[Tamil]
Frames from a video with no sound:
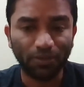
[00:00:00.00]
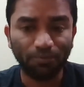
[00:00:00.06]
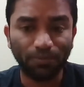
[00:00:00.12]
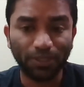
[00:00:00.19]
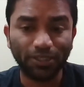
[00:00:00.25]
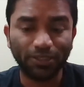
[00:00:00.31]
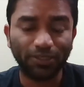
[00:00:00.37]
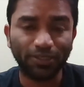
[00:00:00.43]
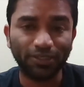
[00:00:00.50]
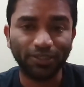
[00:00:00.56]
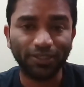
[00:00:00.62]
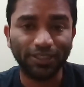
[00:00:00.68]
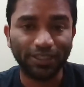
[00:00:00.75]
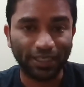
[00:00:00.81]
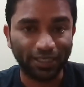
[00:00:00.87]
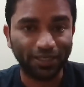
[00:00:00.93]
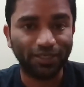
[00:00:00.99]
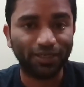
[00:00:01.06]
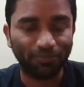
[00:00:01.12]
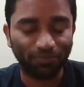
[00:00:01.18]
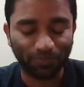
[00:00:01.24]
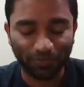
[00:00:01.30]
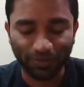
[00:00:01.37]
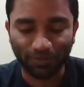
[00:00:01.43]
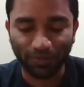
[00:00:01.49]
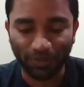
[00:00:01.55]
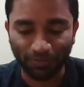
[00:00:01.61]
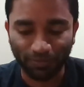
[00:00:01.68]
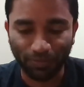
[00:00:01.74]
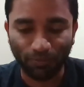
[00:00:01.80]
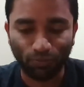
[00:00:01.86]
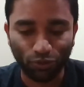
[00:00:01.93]
பட் என்ன நம்
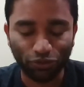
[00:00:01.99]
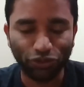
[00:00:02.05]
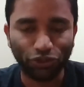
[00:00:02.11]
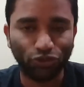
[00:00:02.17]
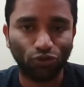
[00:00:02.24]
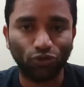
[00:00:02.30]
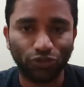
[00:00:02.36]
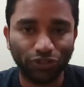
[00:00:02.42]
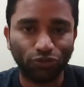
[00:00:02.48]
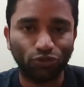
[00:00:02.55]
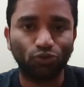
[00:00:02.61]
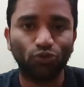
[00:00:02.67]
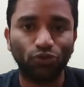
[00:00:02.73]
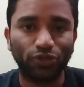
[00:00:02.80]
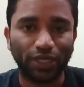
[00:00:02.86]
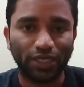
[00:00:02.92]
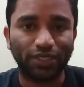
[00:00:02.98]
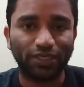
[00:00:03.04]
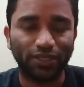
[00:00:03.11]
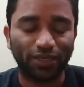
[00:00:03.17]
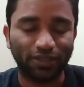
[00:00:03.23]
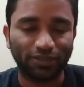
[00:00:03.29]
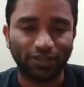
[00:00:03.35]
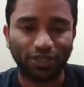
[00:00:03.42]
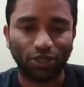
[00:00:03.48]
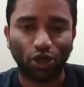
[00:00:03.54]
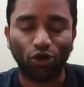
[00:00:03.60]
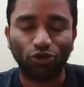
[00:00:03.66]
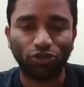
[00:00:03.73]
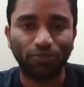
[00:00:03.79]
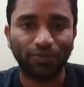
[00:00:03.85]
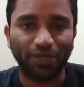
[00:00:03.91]
இப்போ புரிஞ்சுக்கணும் இதுக்கும் எல் அந்த
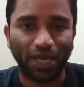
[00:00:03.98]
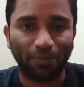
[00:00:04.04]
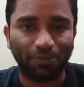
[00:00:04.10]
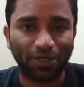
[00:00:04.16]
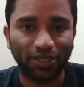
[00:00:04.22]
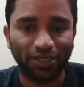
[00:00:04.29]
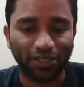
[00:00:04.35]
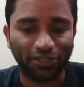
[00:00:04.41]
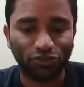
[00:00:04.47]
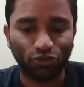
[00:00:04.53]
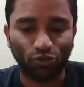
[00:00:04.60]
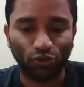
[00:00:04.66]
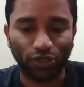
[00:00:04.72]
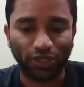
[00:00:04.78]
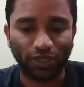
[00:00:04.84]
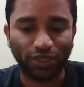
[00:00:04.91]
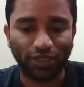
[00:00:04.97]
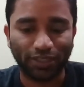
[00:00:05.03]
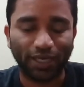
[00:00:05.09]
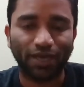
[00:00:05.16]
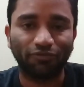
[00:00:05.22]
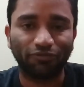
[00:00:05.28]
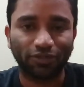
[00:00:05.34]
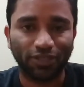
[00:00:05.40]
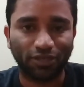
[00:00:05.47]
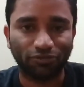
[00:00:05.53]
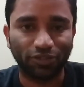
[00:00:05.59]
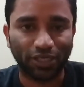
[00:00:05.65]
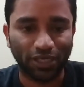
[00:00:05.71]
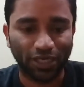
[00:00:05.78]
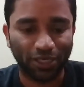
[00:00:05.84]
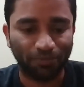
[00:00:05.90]
லாங் டேர்ம் கேபிட்டல் கெயின்ஸ்க்கும் என்ன ஏன் வந்து நான்
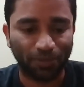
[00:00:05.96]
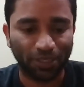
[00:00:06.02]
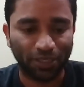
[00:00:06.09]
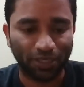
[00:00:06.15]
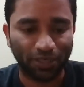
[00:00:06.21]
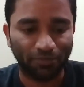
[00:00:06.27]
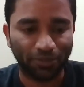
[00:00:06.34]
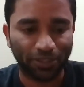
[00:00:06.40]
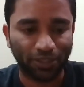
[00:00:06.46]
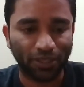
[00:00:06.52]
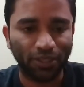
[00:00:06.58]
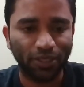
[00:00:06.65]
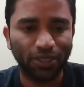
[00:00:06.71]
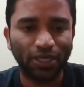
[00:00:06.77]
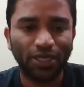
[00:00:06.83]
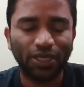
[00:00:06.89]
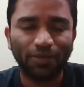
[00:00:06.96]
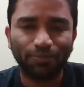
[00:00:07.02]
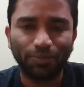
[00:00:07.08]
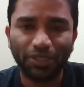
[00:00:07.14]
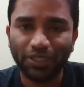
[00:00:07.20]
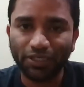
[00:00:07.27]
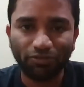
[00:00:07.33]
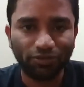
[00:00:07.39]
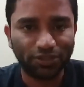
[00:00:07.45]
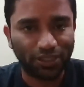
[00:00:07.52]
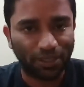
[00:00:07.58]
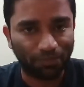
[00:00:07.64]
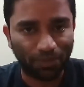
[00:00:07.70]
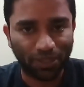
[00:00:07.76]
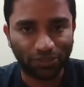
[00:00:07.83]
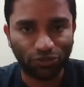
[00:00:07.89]
வந்து ரிலேட் பண்ணுறேன் அப்படின்னா இப்போ நீங்கள் வந்து
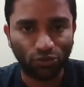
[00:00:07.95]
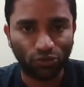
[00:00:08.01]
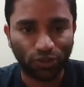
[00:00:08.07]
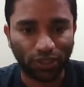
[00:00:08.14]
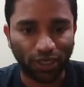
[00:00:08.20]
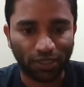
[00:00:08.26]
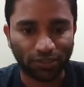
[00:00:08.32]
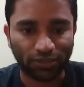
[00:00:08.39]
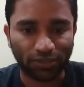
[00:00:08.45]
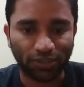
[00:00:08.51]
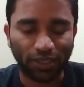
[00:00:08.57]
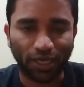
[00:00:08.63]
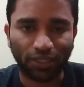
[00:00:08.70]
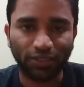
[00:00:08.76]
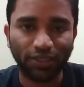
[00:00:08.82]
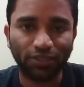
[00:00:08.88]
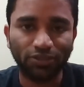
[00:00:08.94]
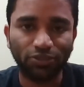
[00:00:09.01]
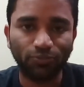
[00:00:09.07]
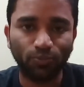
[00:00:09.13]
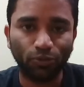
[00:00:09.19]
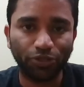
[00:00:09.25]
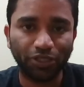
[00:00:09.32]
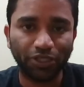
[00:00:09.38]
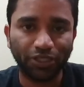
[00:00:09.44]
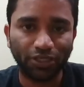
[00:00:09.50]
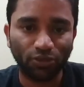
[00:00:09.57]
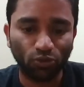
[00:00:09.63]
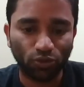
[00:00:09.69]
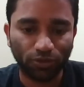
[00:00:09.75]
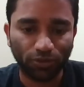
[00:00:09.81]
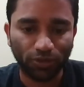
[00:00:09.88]
சம்பாரிச்ச ஒரு காசு அதை எடுத்துகிட்டு போயிட்டு
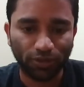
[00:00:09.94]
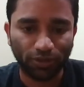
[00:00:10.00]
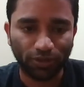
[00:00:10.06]
நீங்கள் ஒரு